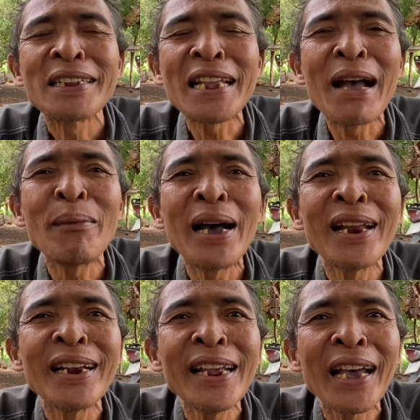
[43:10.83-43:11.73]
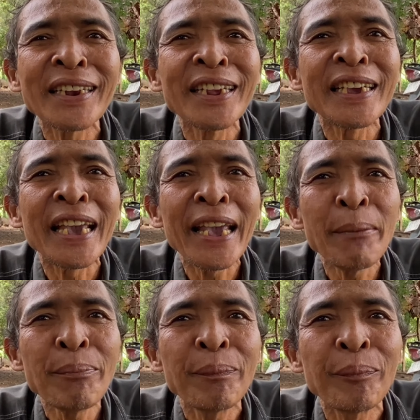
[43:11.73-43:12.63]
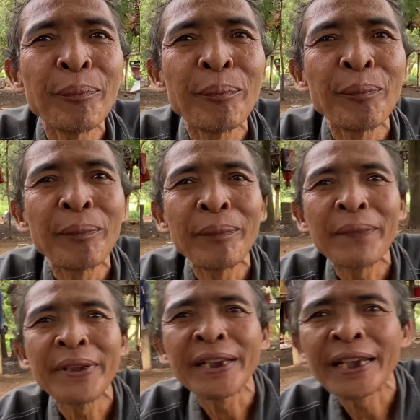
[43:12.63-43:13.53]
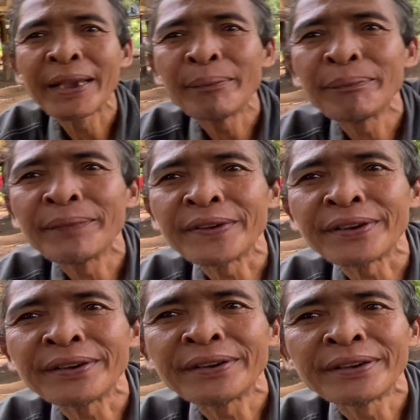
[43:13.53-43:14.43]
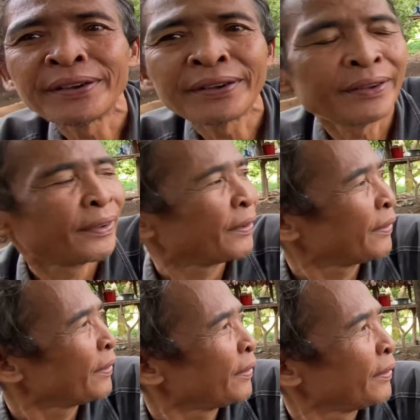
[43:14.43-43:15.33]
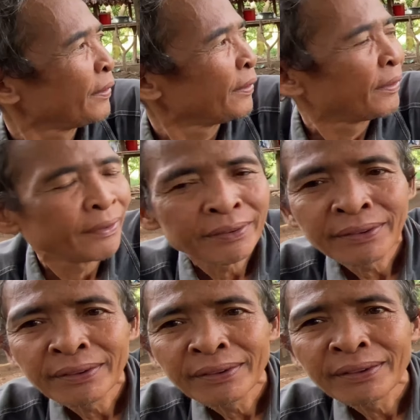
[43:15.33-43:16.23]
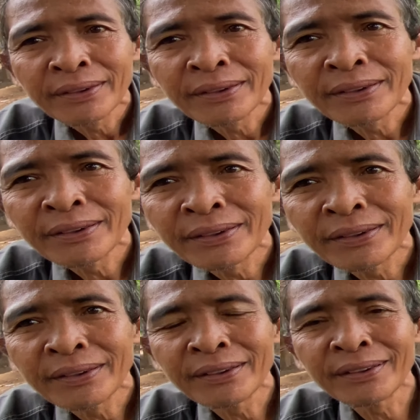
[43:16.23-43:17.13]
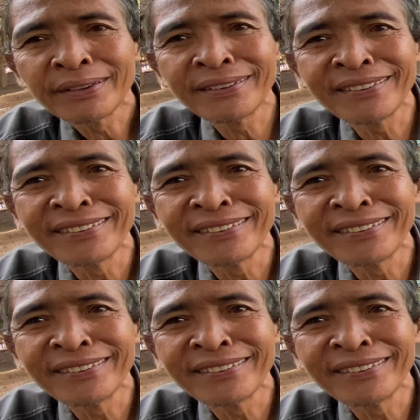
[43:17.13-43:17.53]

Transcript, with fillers: Chà mà lẹ thì kém. Chà mà lẹ thì kém hả? À, à dạ. Đấy, thì à, nãy giờ thì con ham